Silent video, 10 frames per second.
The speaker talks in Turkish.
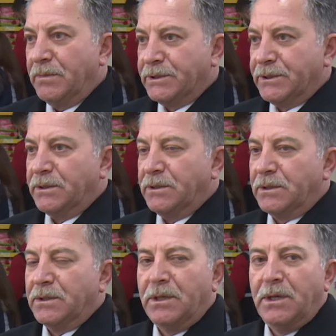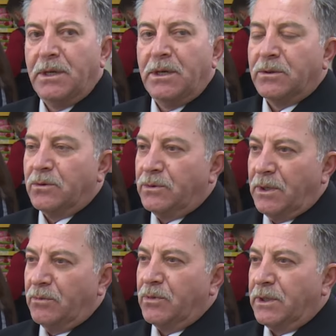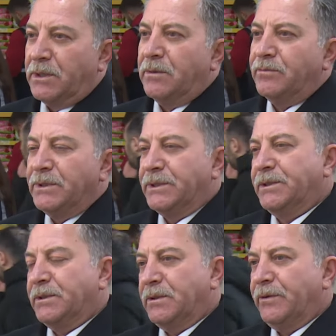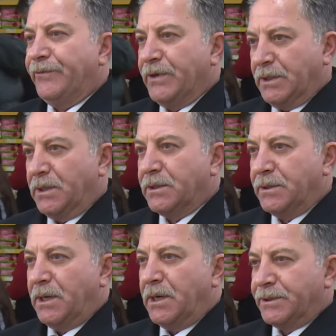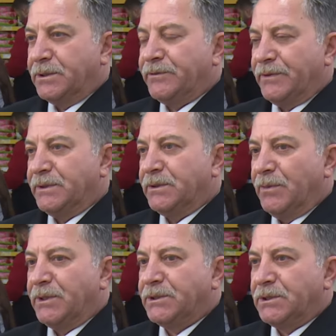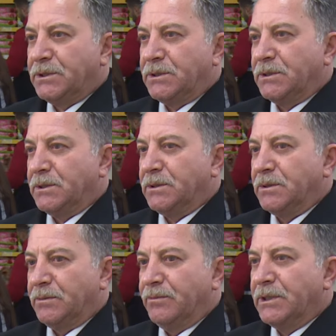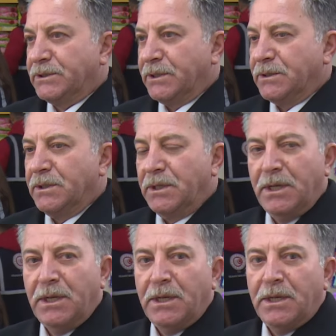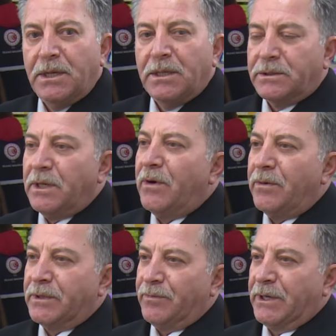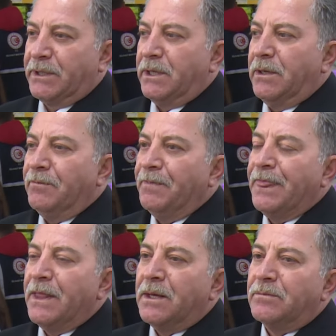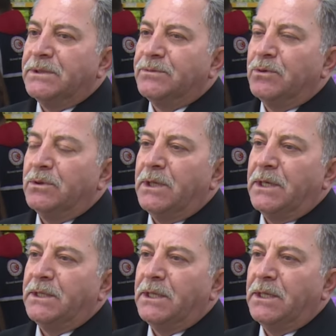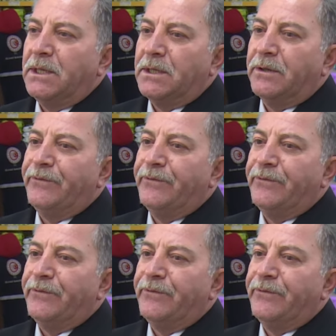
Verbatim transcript: başladığı günden bu yana bir e, fiyatlarda artış ve tırmanış e, başladı. Devam etmekte. Biz bununla ilgili e,